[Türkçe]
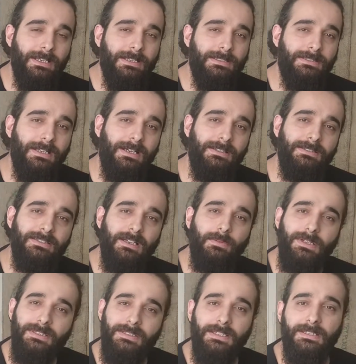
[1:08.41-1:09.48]
saat
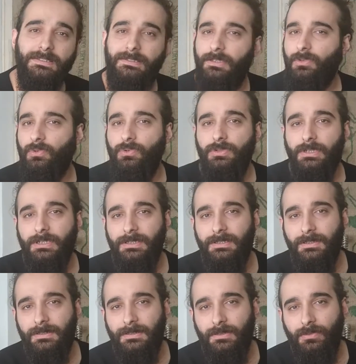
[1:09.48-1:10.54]
sabah 8 ile 9
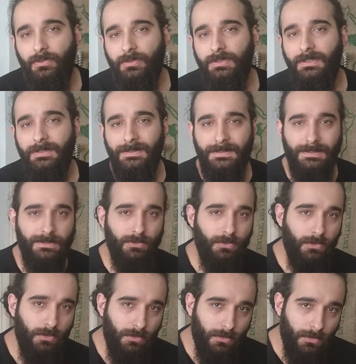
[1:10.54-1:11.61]
arasında satıyorsanız sizin
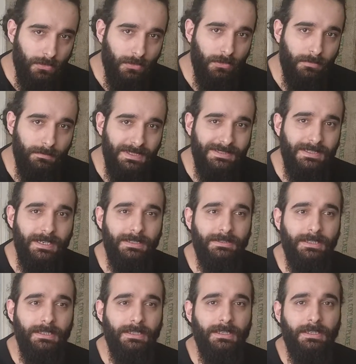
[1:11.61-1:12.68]
o 1 e,
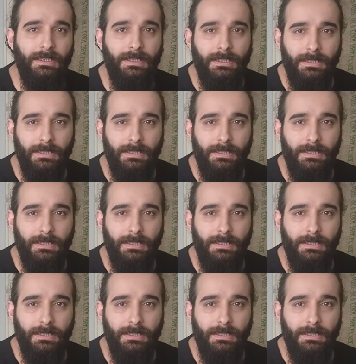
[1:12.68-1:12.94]
saate